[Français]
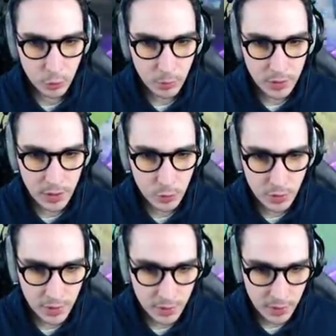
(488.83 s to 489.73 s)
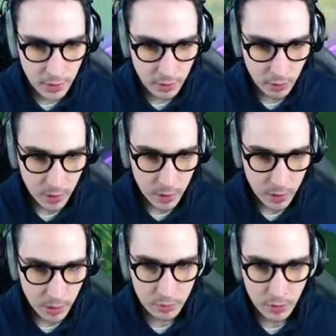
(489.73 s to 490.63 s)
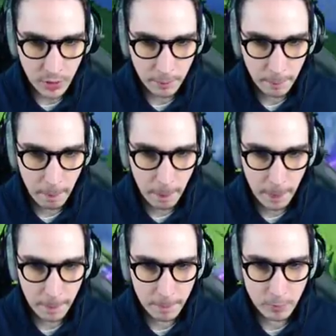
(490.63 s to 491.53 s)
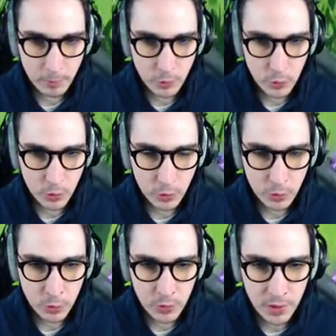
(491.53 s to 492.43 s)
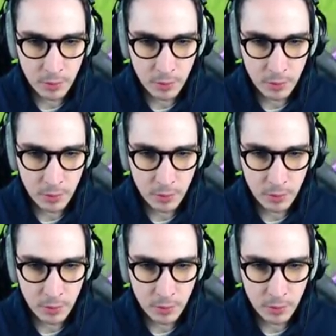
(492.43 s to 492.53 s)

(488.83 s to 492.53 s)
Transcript: donc le spot il est juste ici, normalement, voilà. Juste en dessous